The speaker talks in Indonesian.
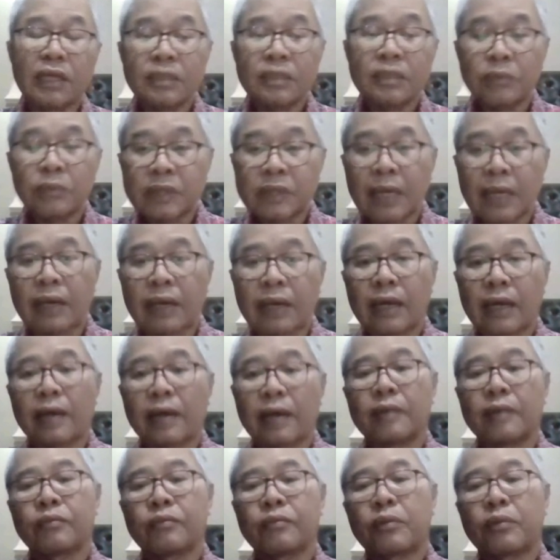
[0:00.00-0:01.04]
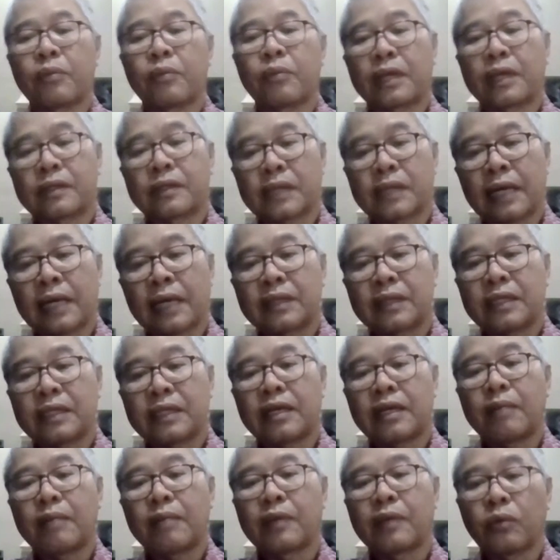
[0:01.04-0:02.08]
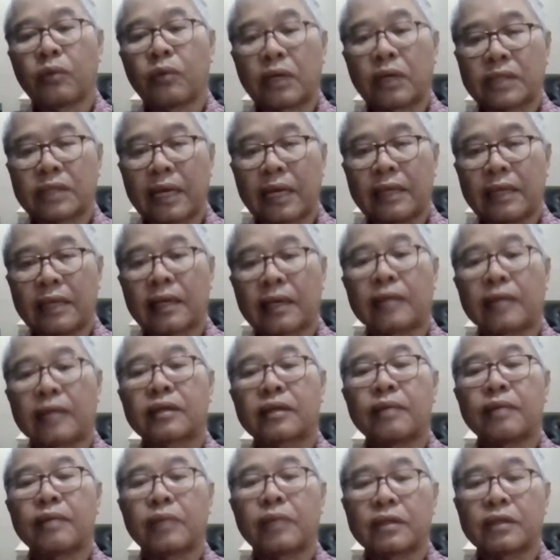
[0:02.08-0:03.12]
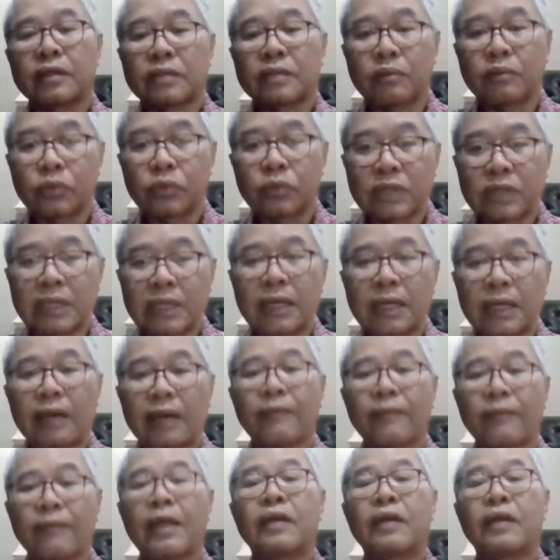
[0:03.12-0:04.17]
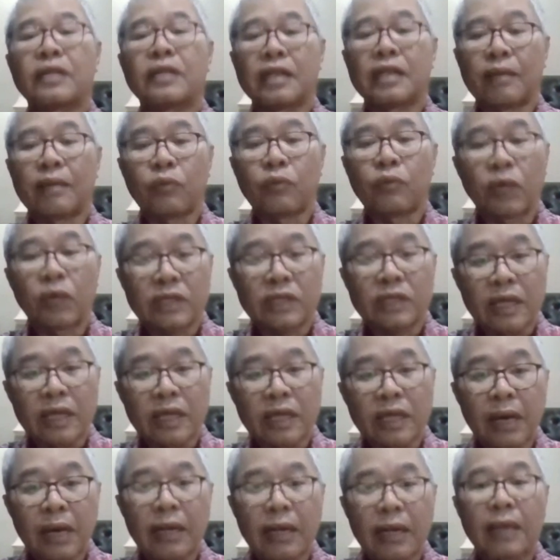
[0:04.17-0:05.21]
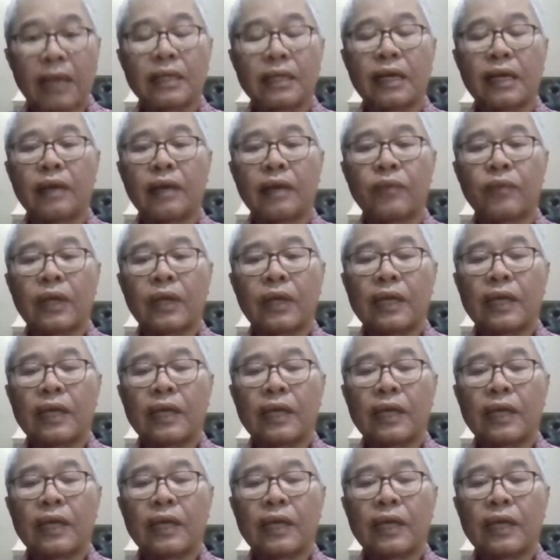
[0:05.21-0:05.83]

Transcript: sementara pemerintah tidak menguasai rantai distribusinya tidak menguasai barangnya